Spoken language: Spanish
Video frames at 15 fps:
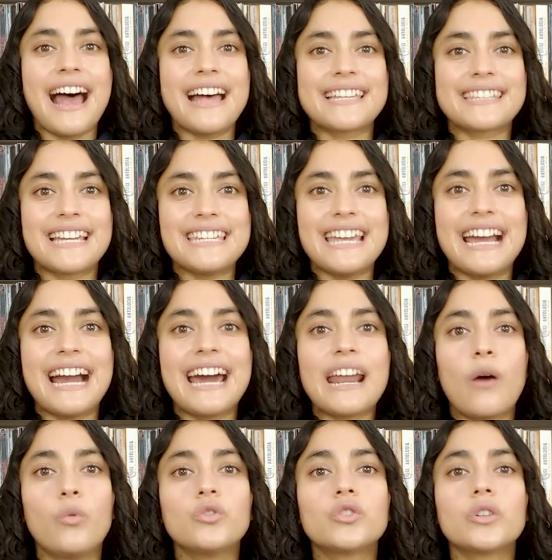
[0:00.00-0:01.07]
hasta llegar
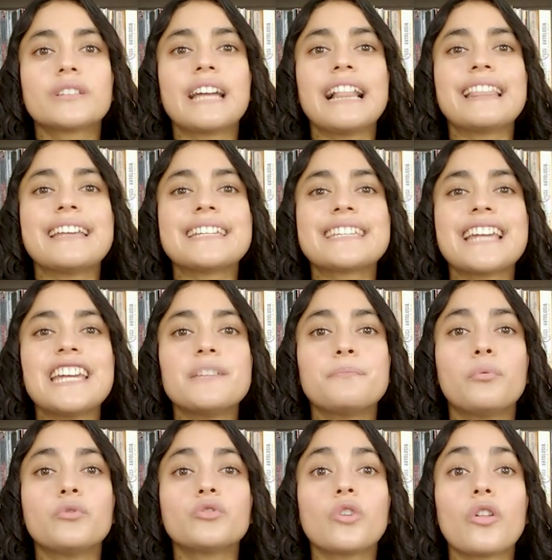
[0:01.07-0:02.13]
a un total de
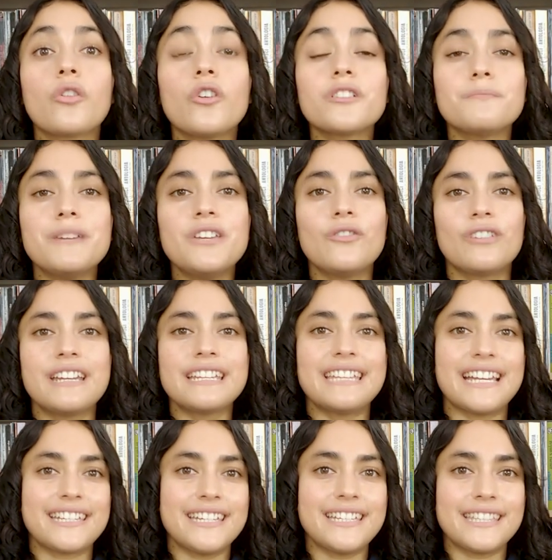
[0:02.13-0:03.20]
6.2 millones
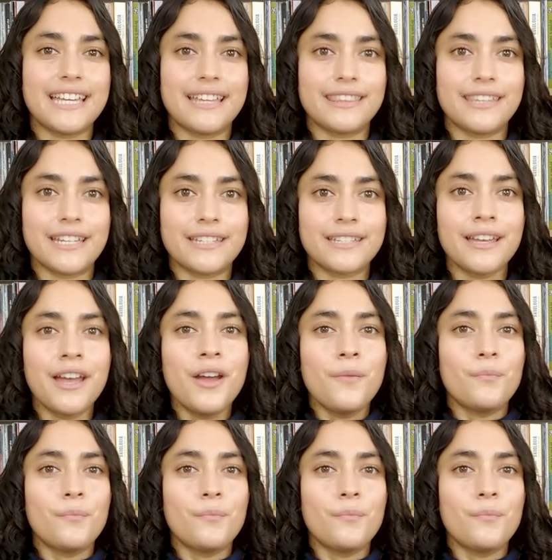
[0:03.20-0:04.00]
de asistentes,